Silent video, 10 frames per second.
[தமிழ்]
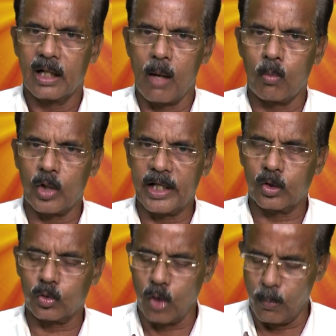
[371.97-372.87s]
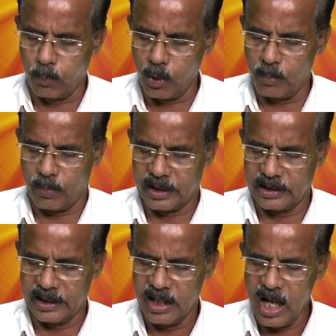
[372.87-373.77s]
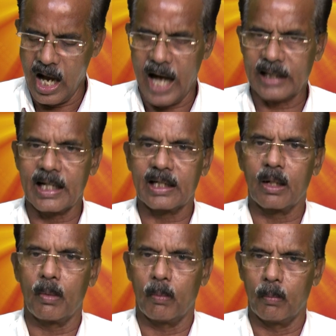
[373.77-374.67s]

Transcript: நம்முடைய தொப்புள் பகுதி அதற்கு